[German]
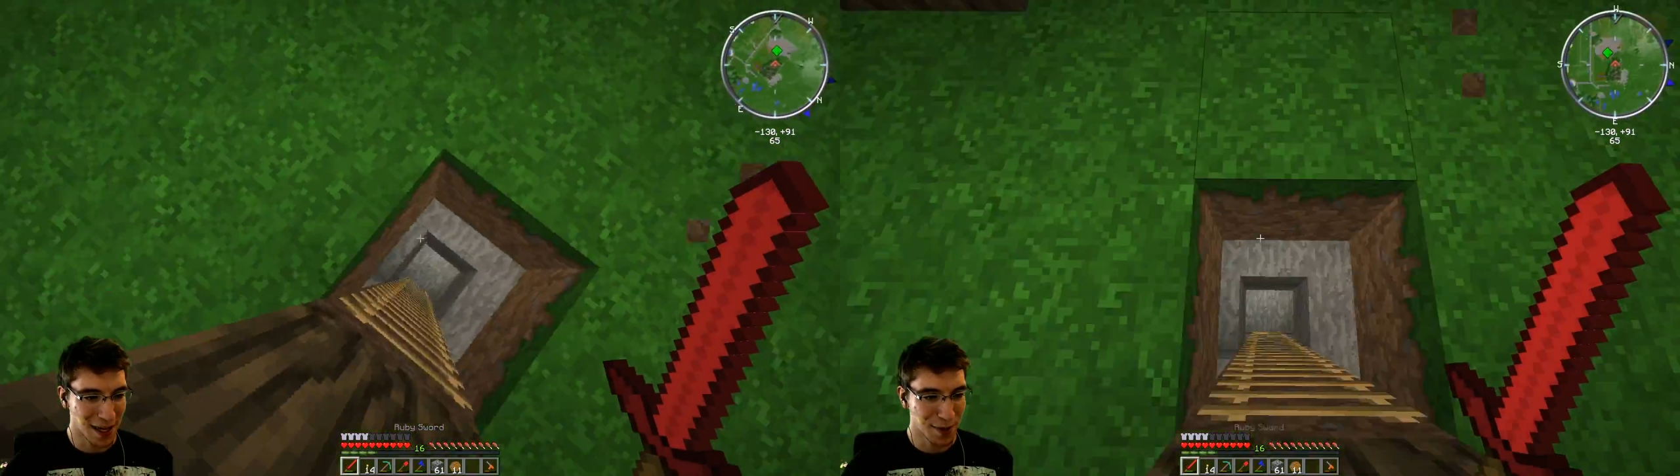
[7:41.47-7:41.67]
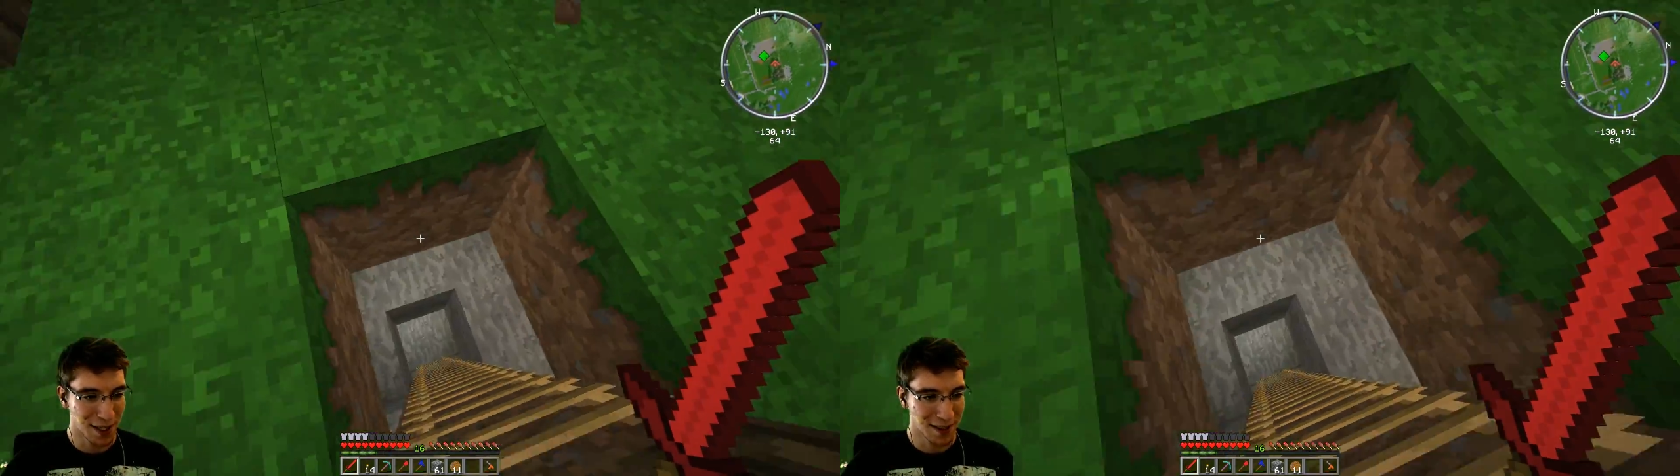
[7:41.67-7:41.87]

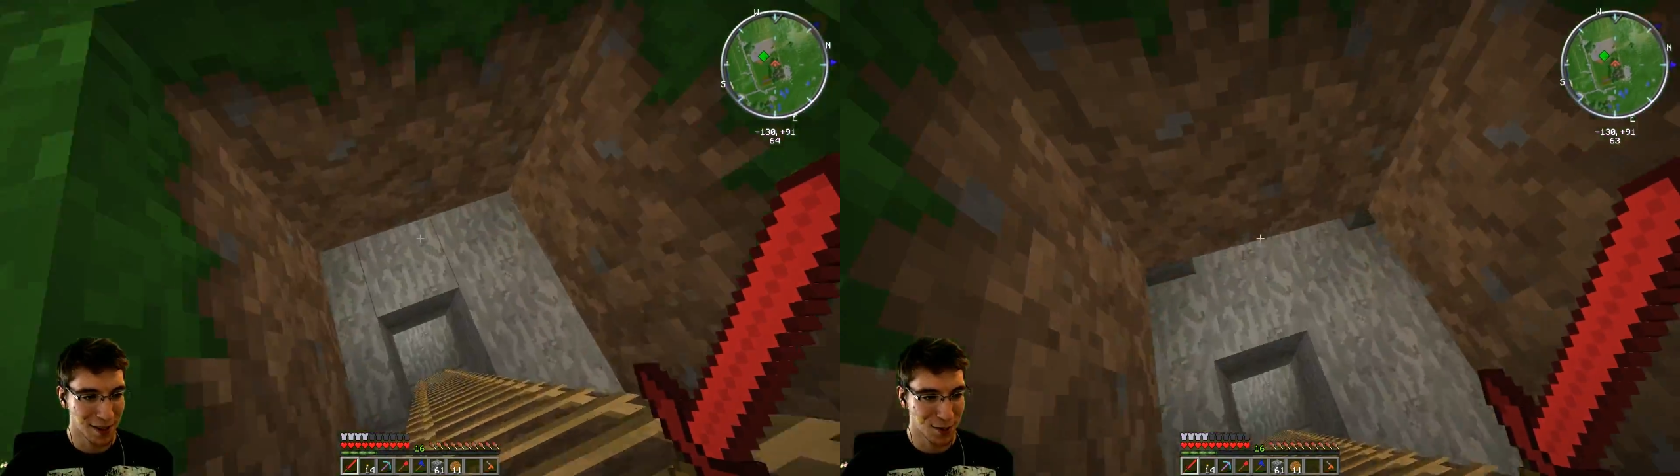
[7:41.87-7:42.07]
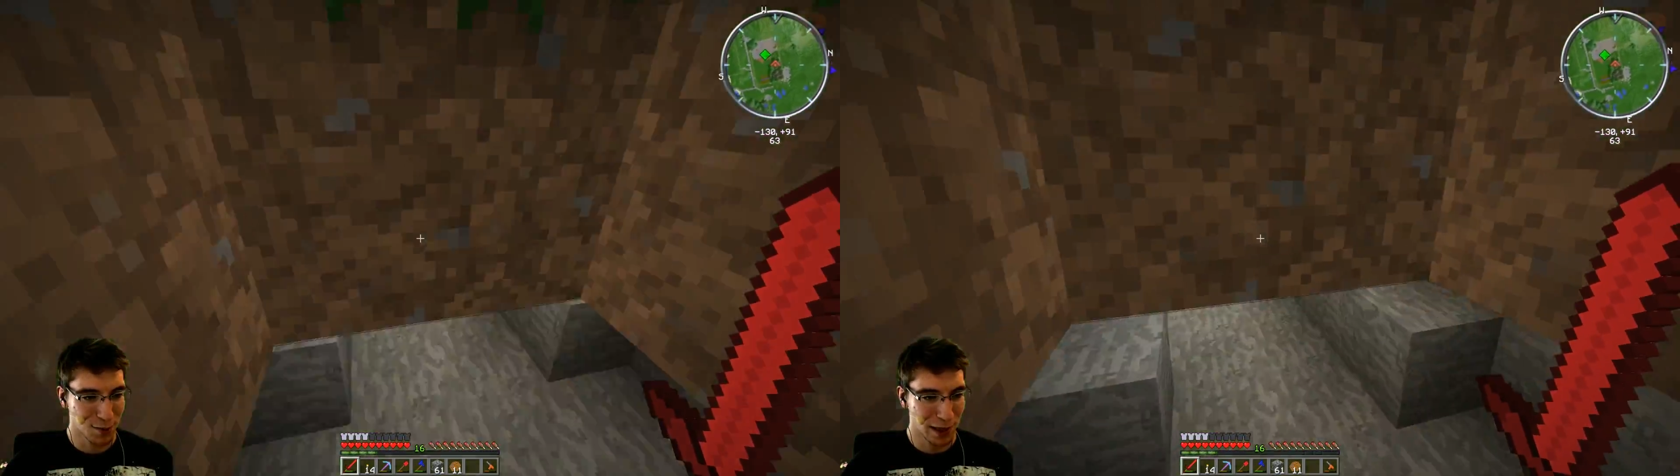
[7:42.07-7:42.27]
Arbeiten in
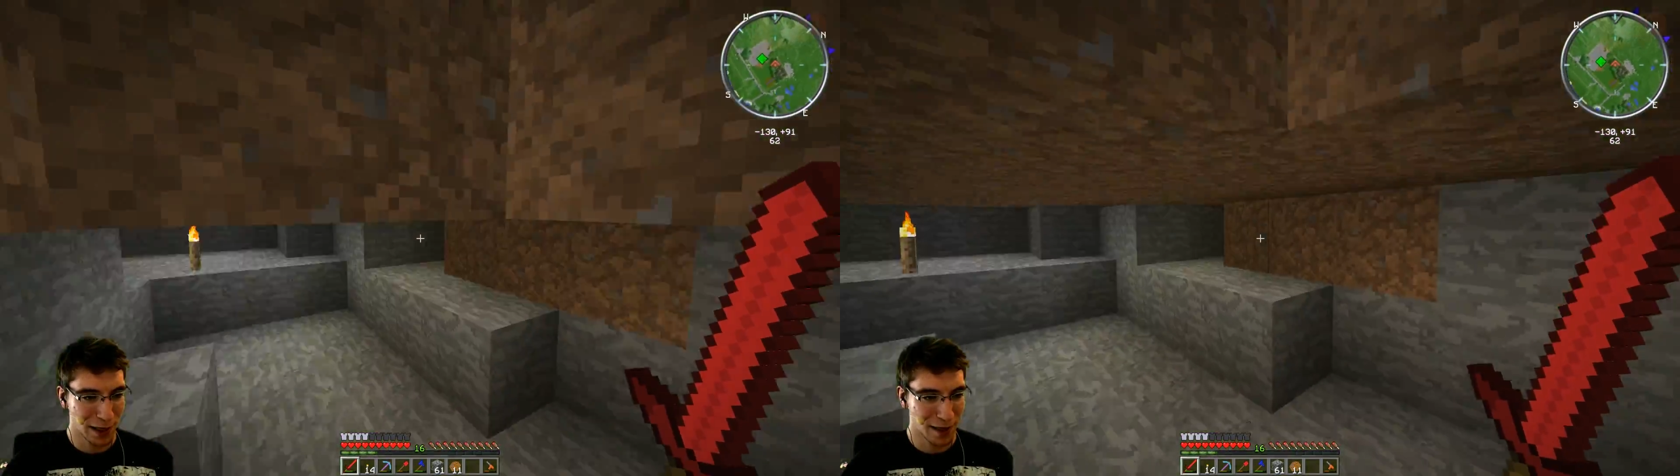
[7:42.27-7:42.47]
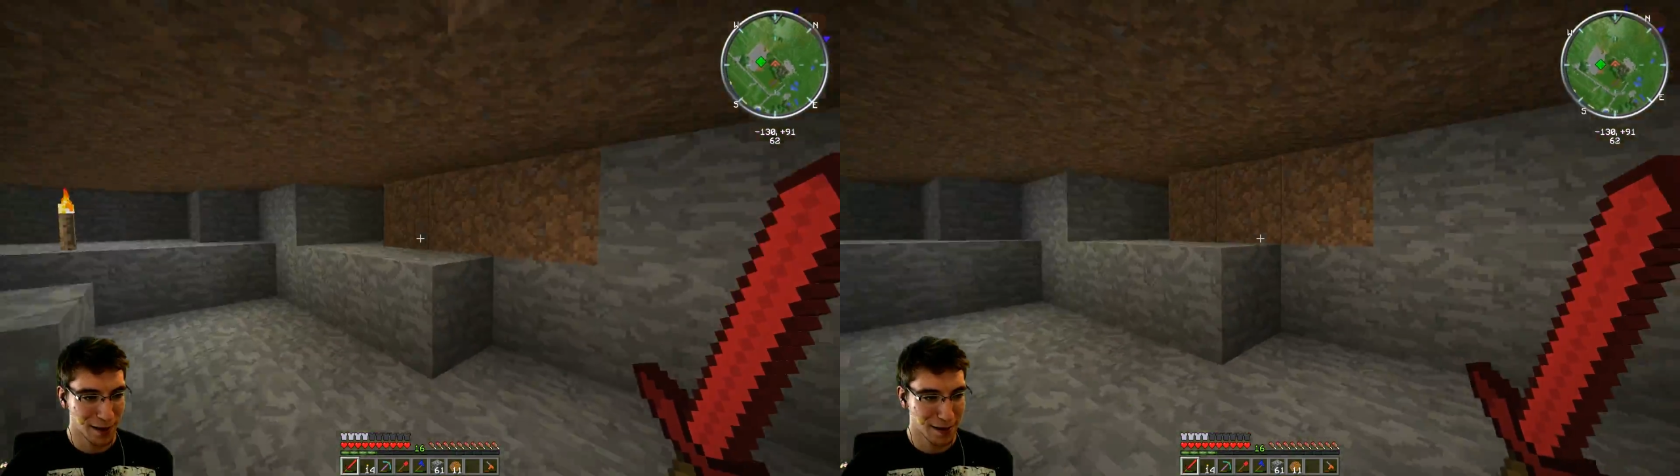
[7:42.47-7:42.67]
der Schule
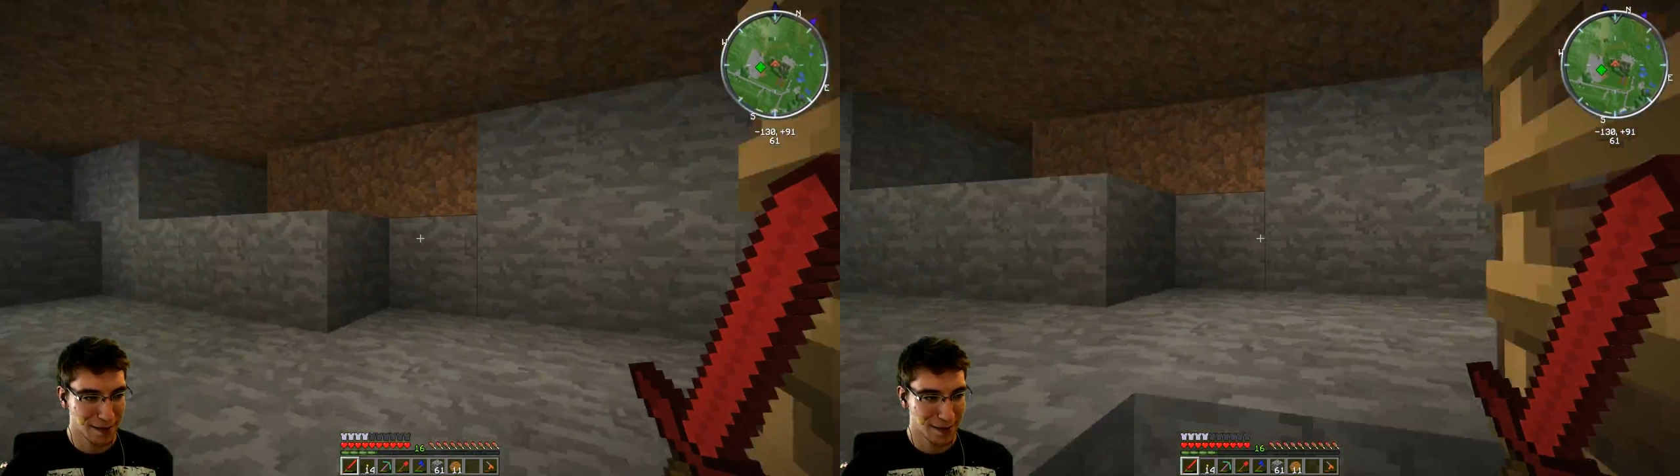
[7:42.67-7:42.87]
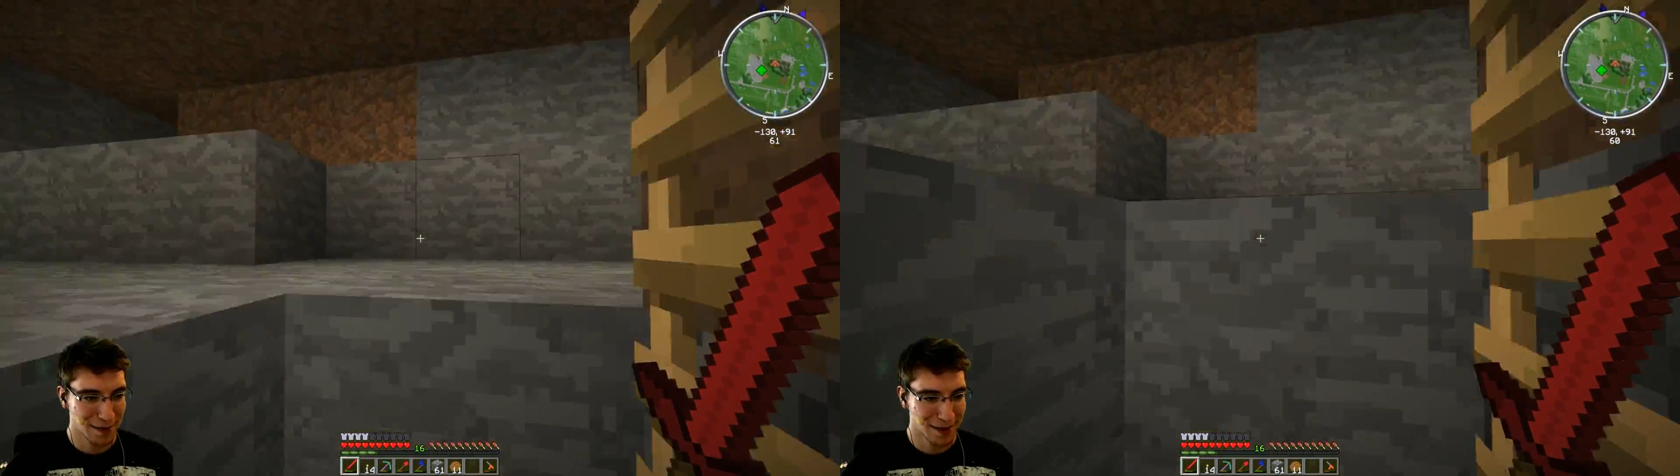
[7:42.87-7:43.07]
gelernt.
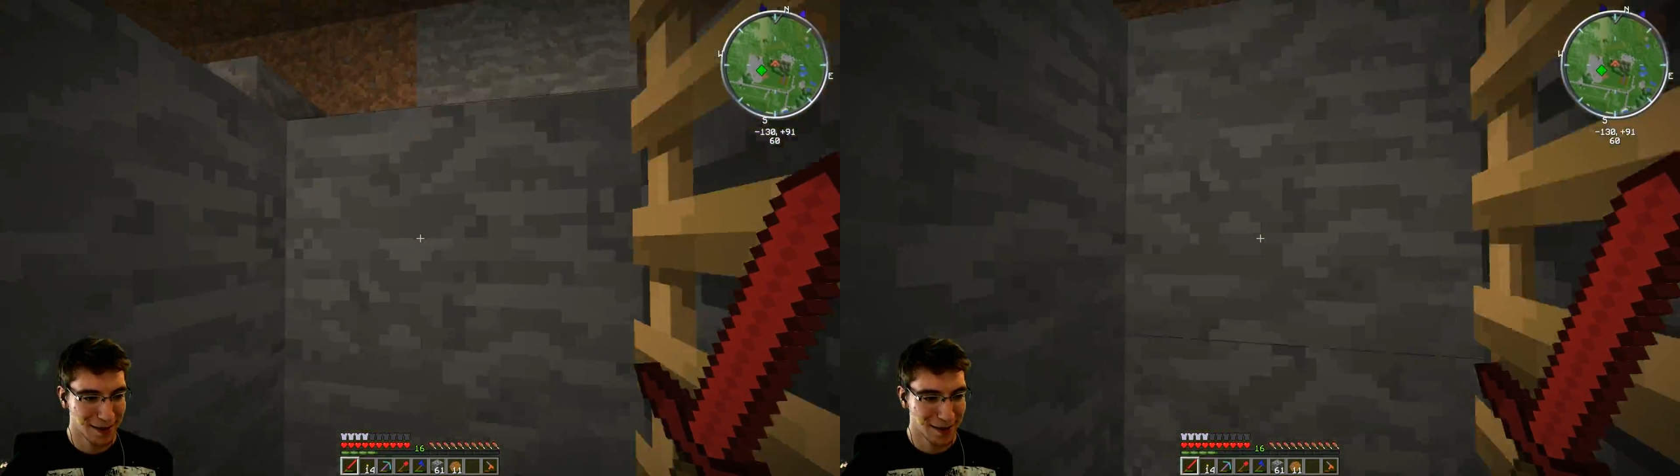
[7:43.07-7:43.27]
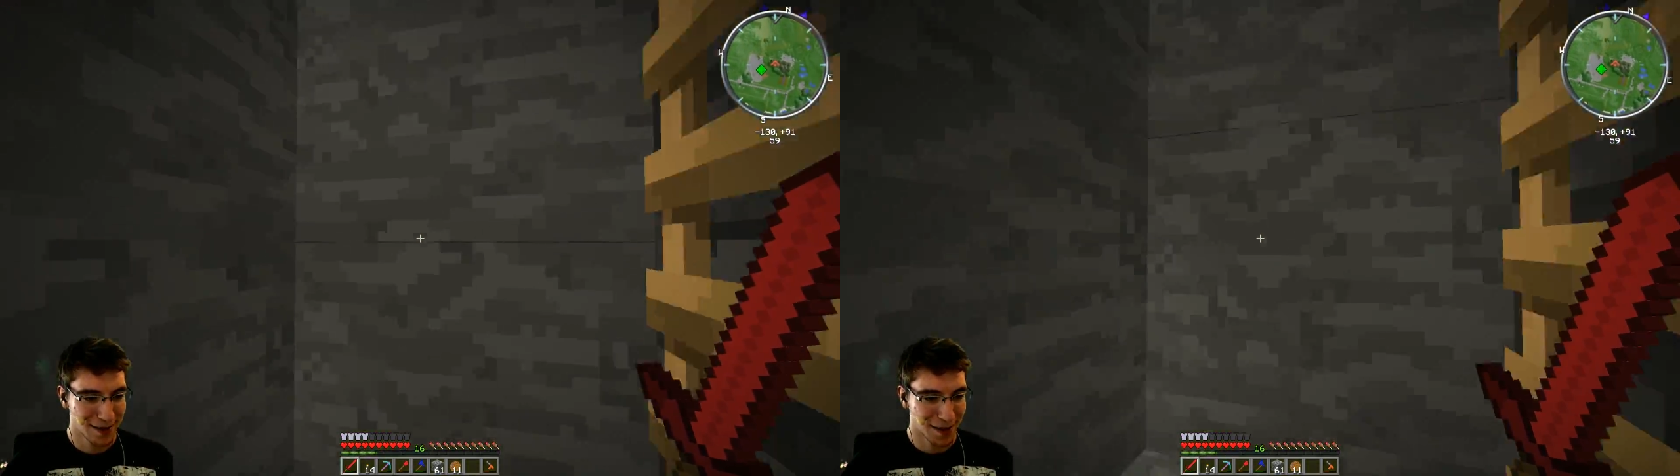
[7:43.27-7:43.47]

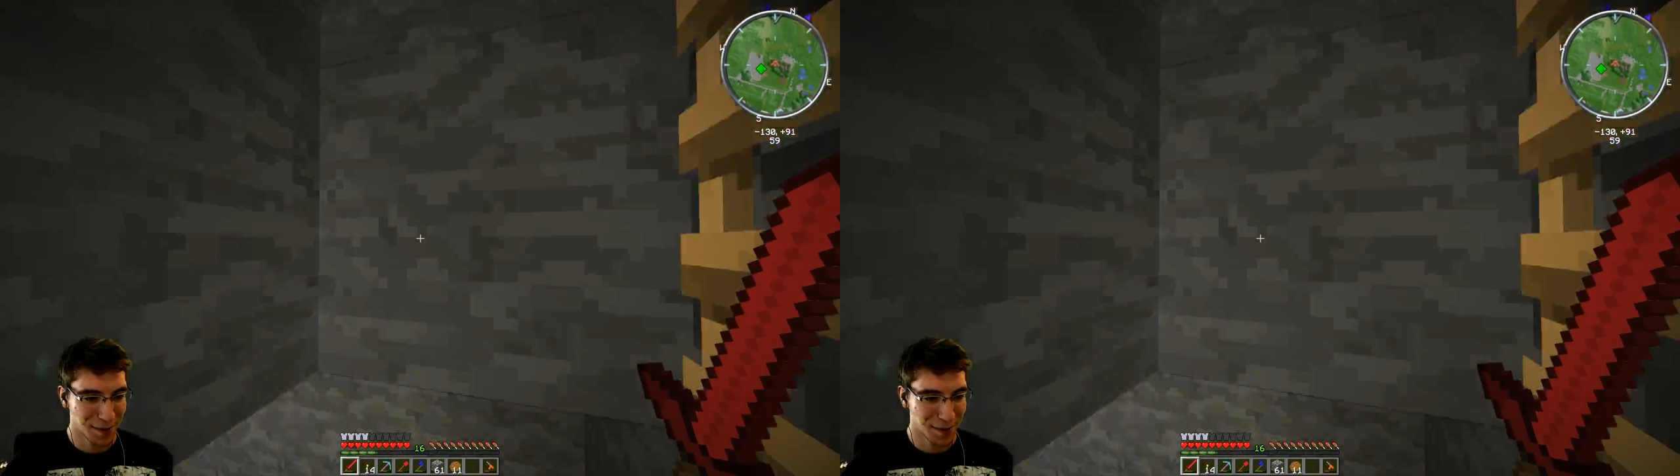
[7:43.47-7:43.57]
Habe